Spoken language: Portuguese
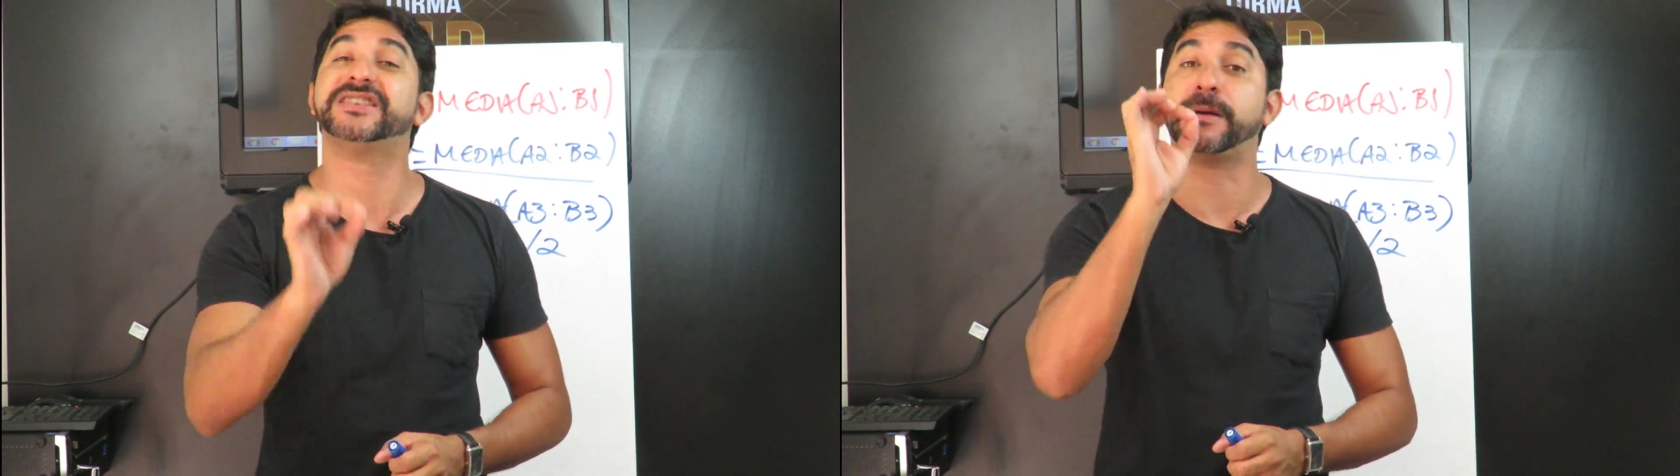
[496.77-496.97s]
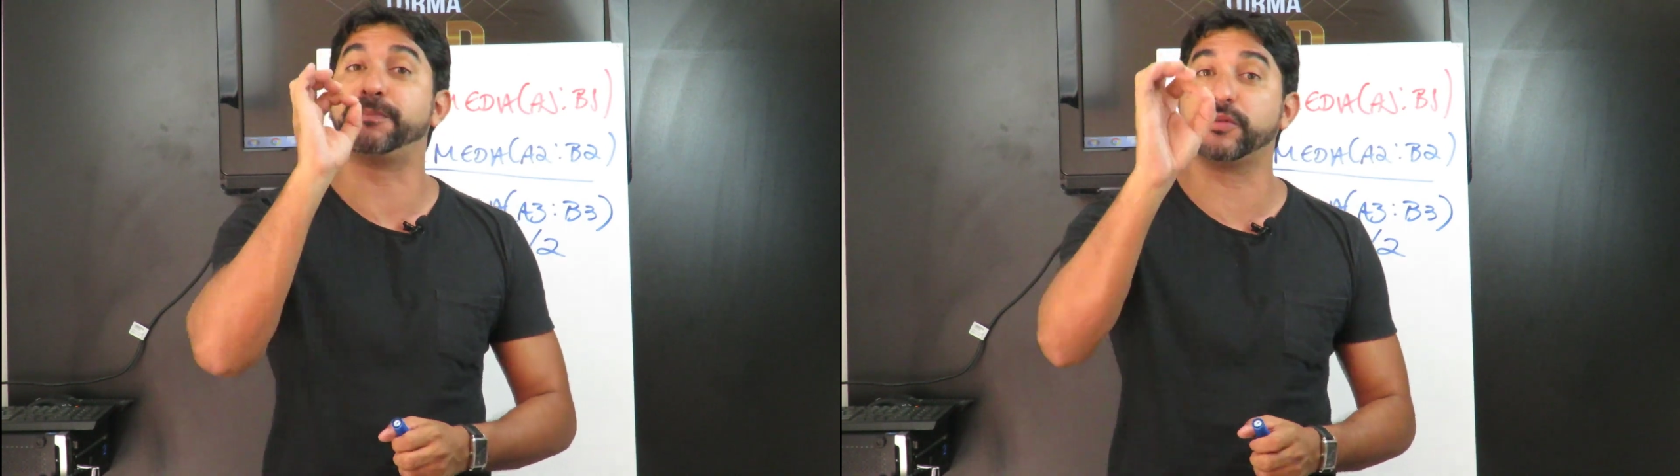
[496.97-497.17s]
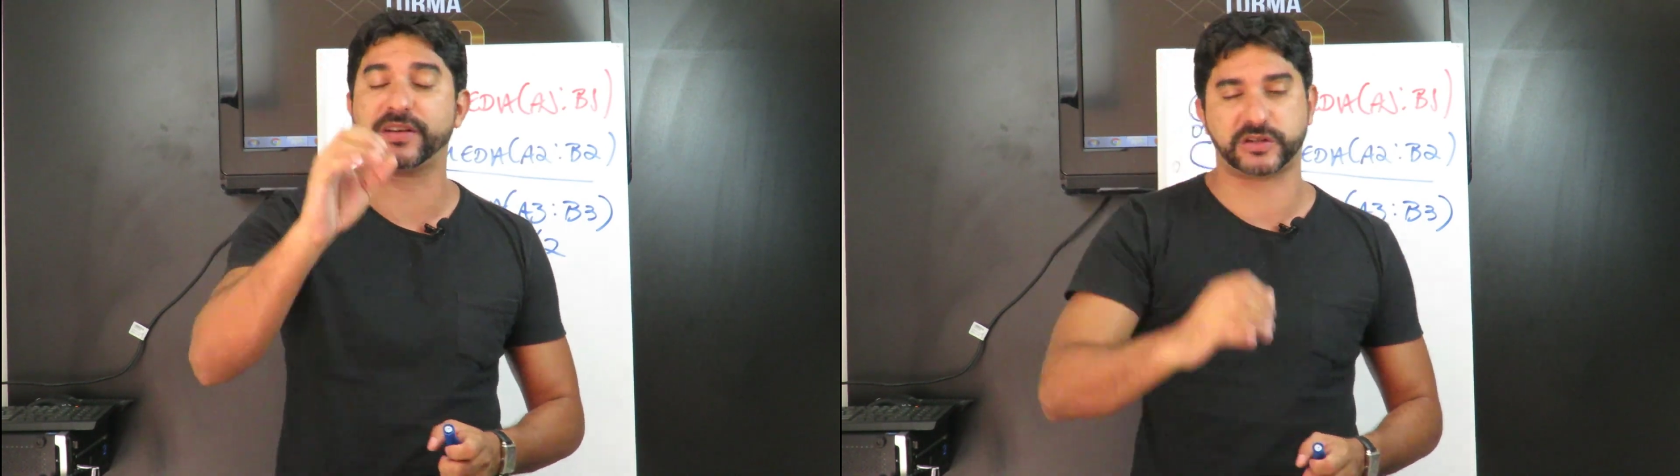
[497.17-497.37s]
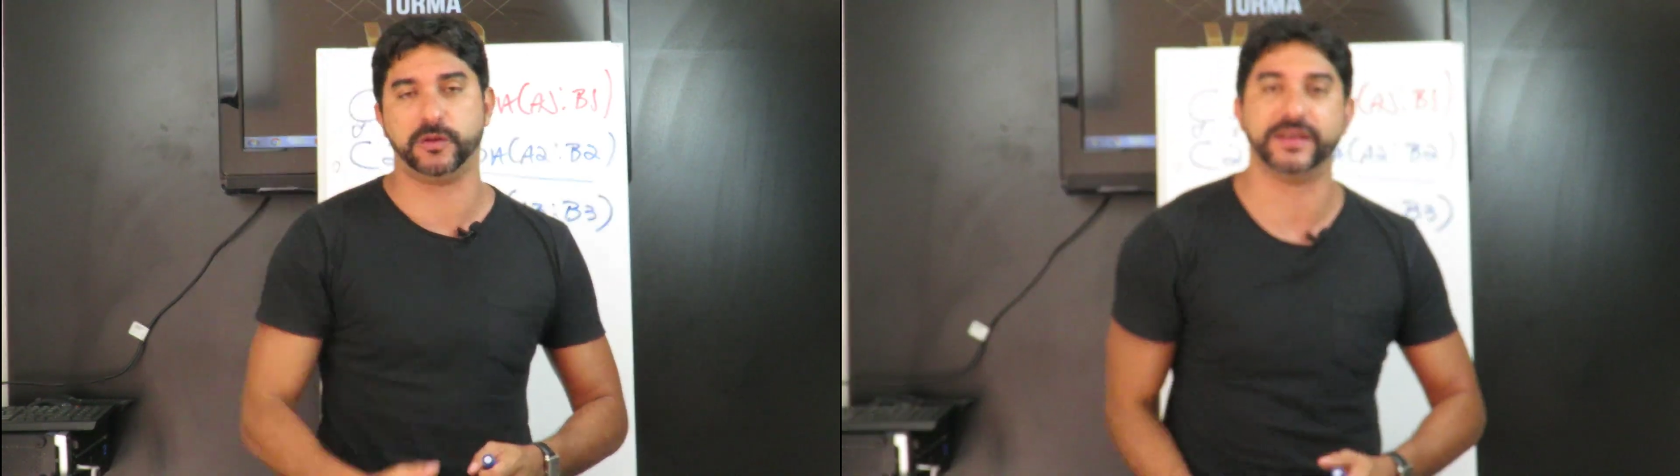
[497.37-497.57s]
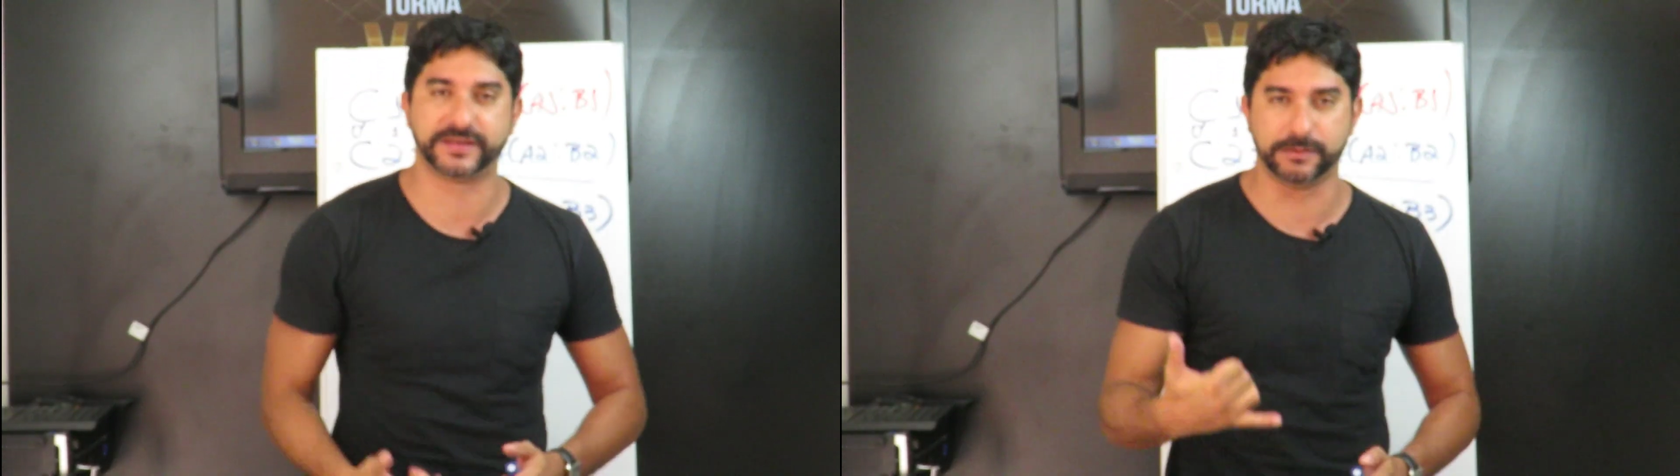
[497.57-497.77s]
de
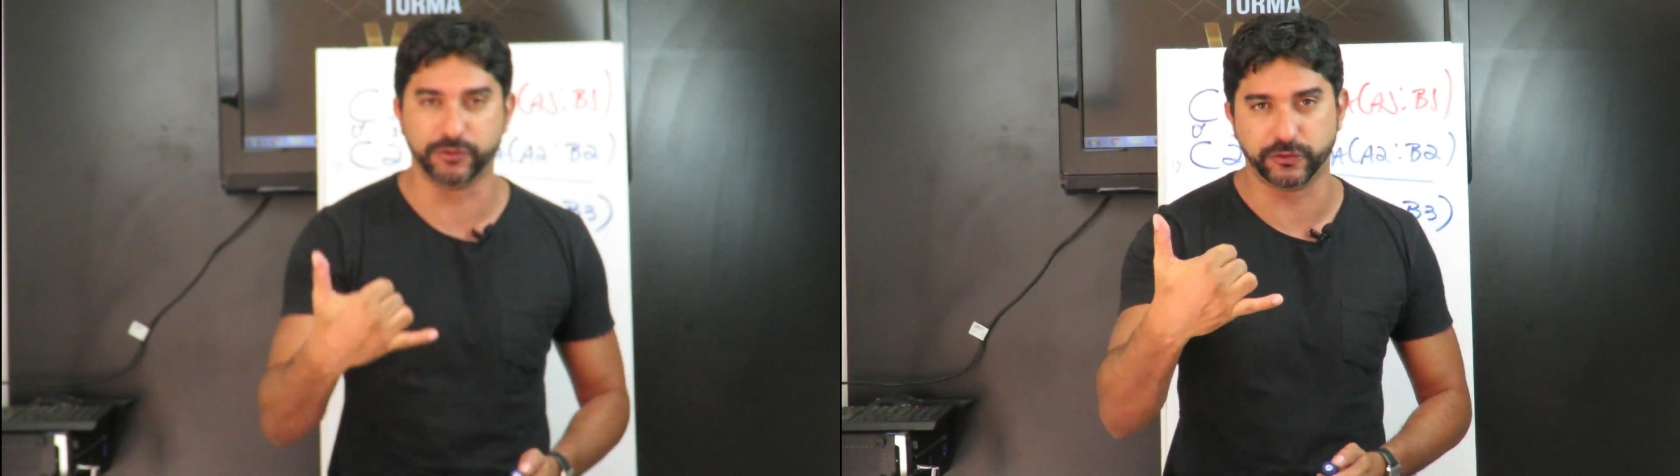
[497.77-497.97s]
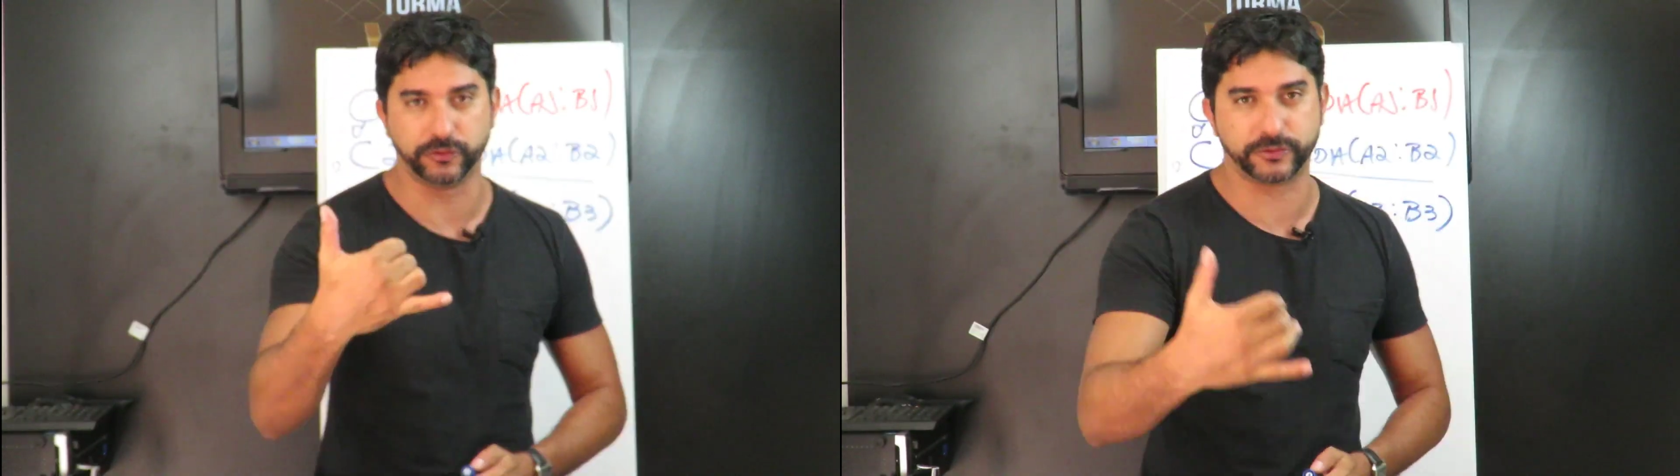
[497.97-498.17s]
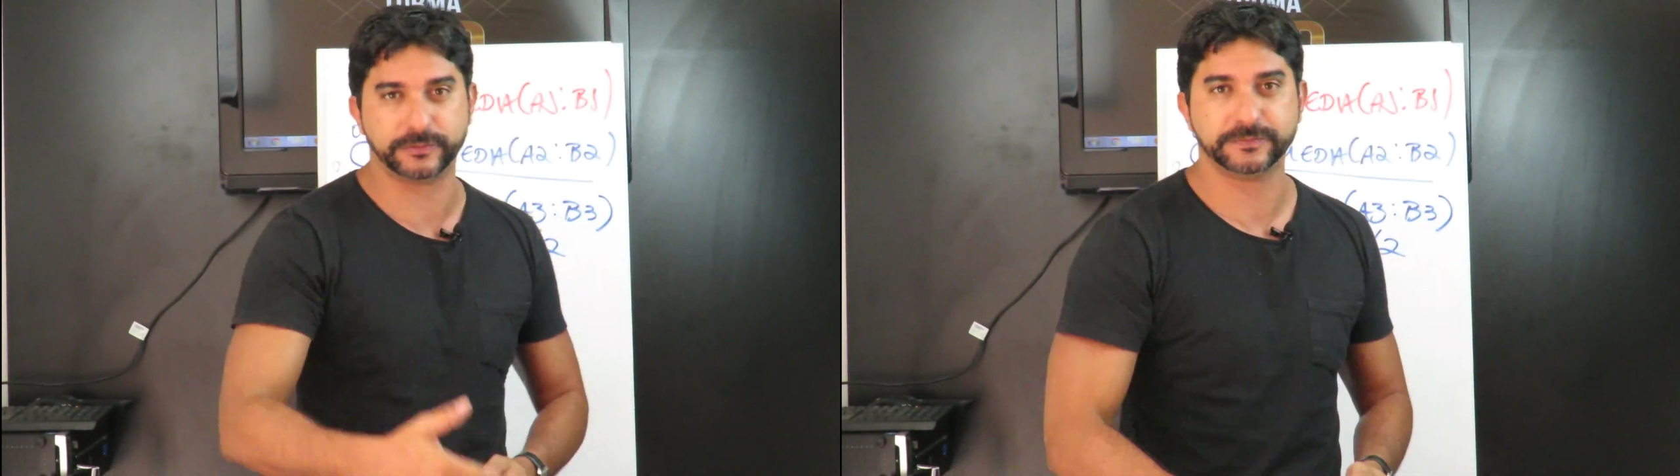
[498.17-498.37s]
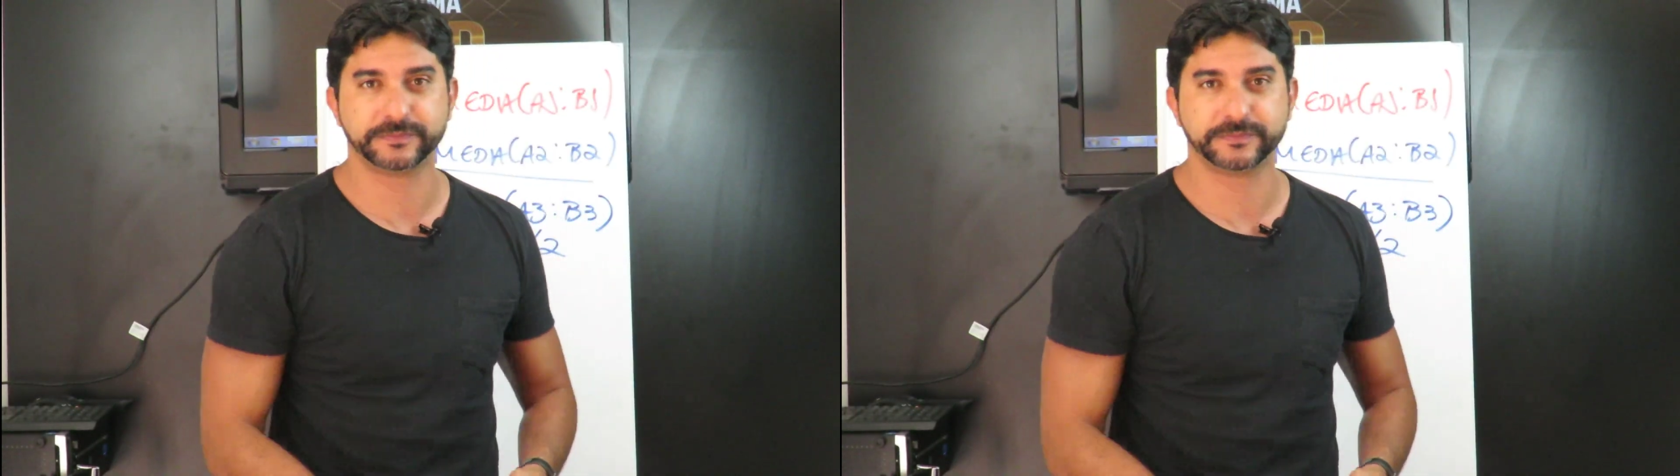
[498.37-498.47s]
aprovações. Tamo junto.